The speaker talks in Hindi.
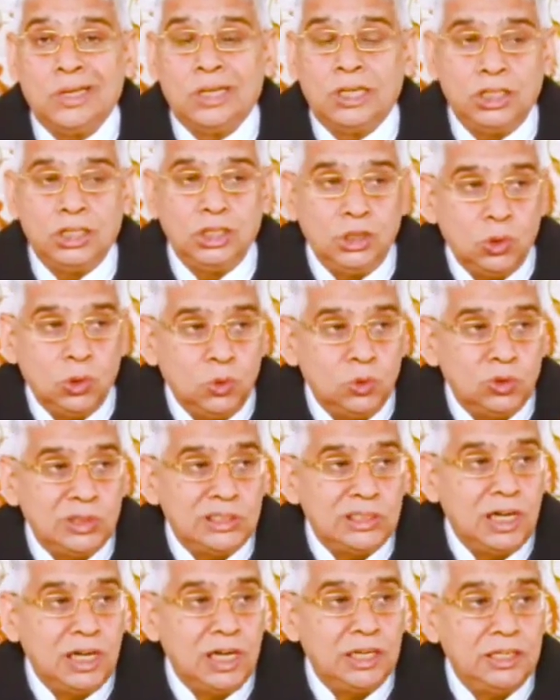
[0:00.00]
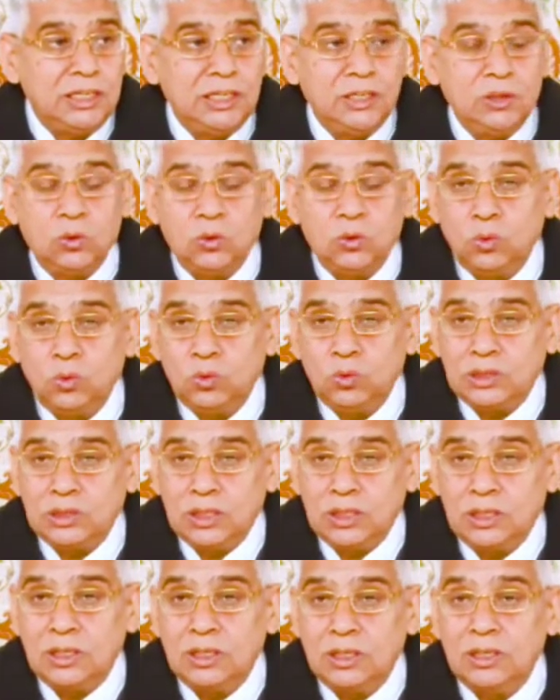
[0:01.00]
यू साई को
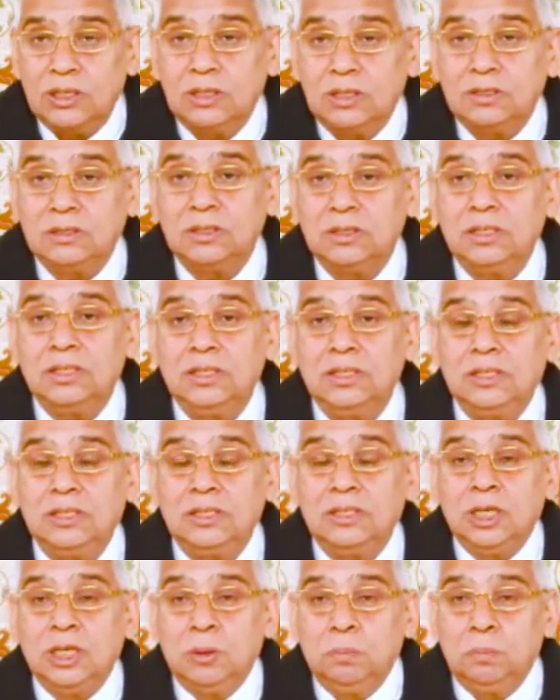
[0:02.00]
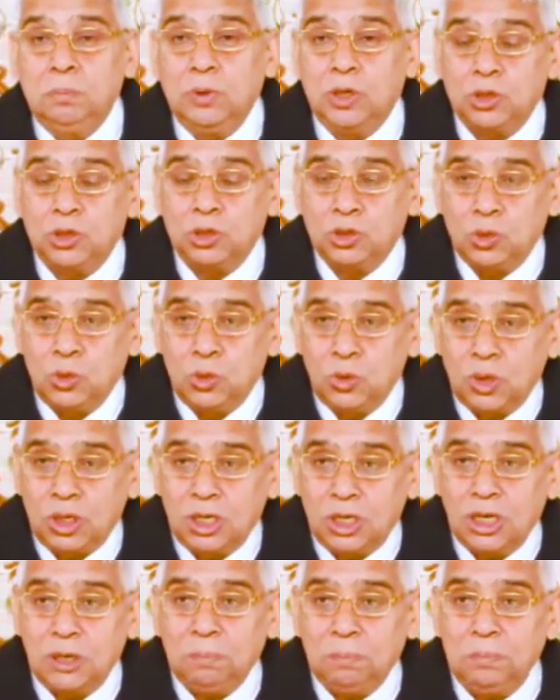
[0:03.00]
संते भक्तों
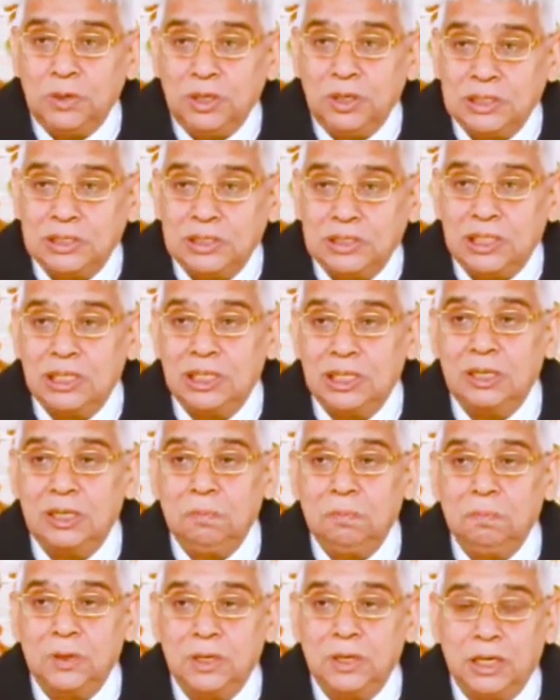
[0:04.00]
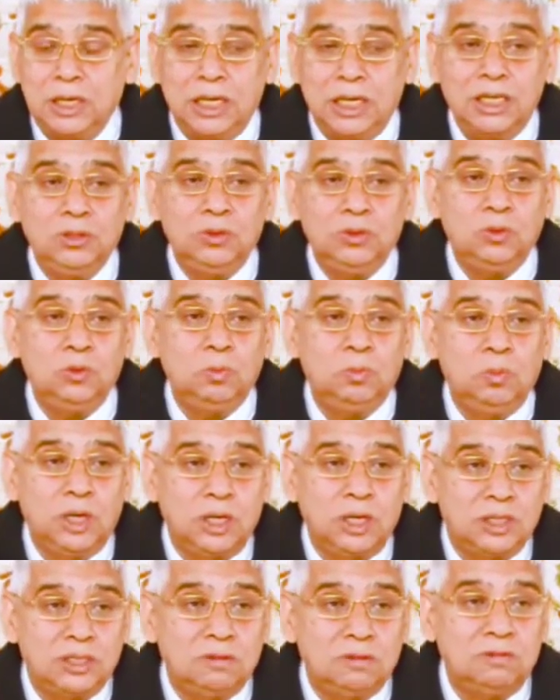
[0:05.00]
के पीछे फिरे यू
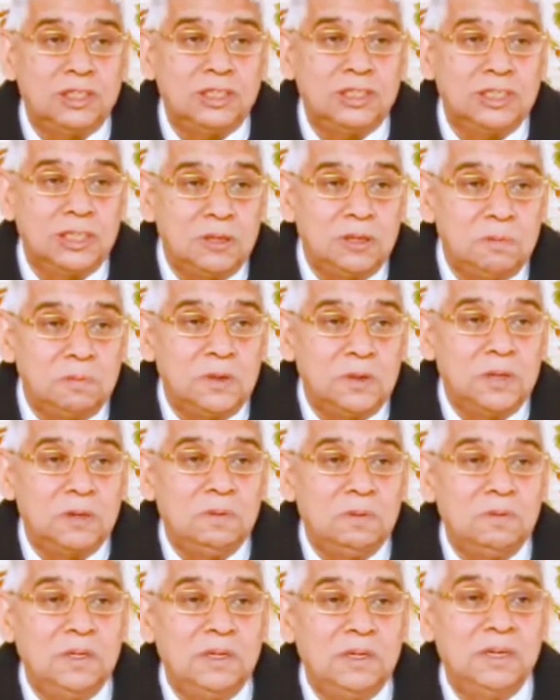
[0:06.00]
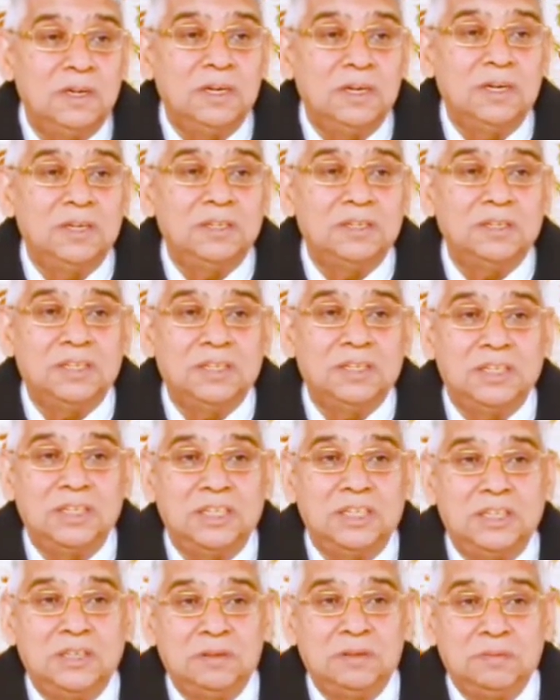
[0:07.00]
भक्त वछल भगवंते
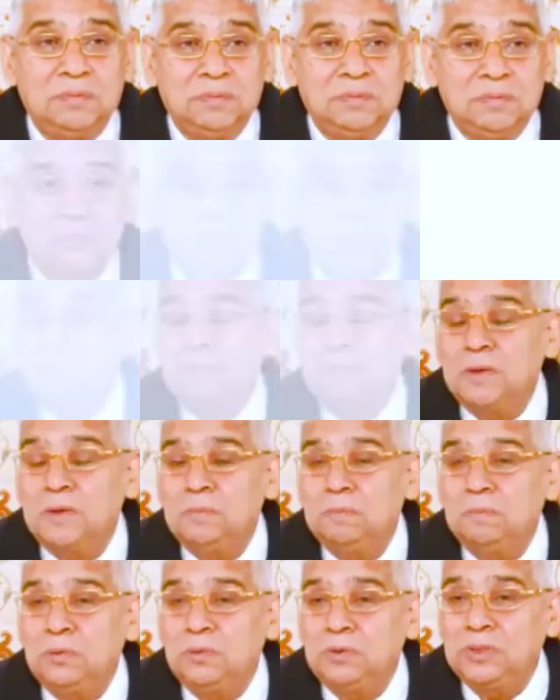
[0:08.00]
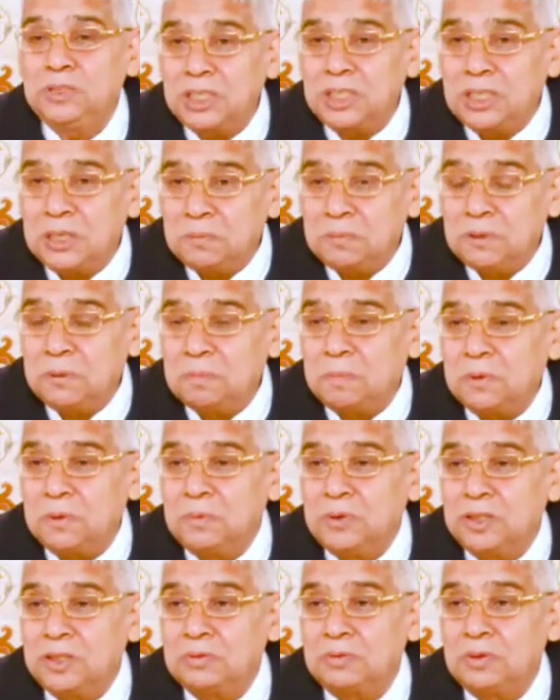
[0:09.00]
परम पूज्य कबीर
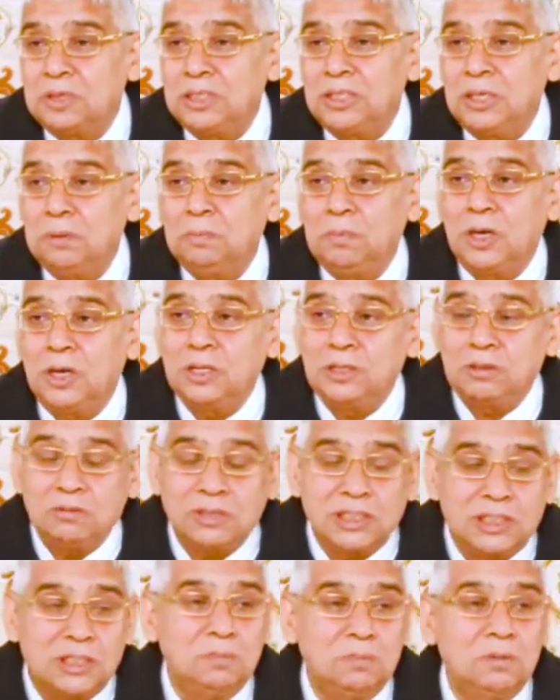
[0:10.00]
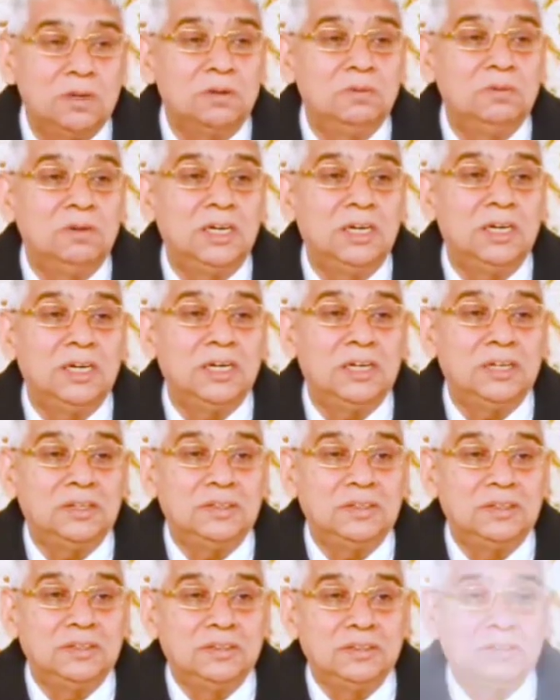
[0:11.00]
परमेश्वर ये भक्त वत्सल भगवान
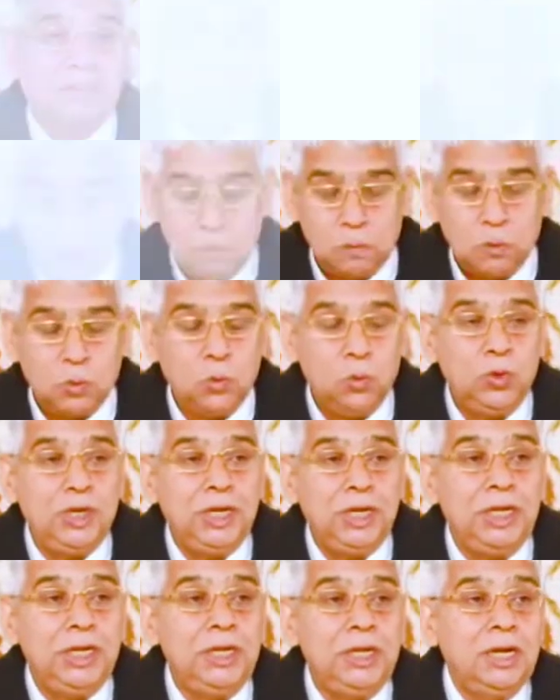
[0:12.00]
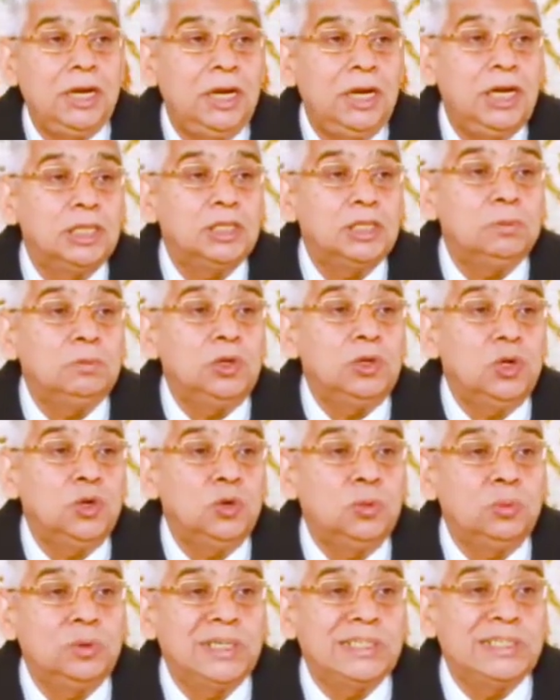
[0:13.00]
है अब उन्हीं
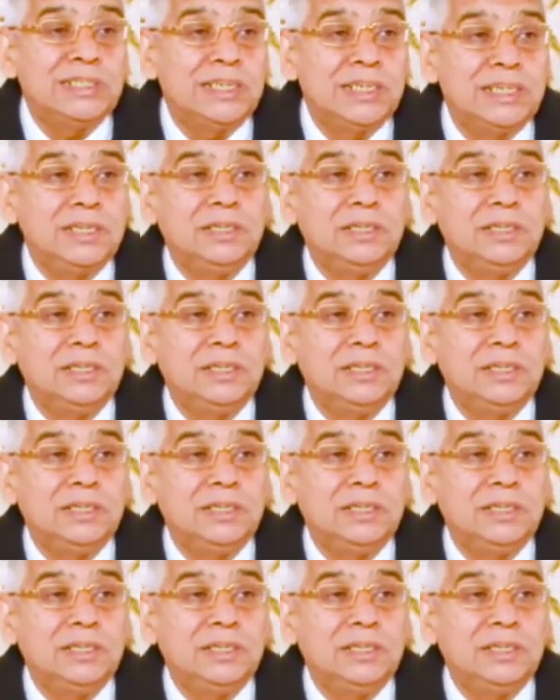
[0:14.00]
आत्माओं में से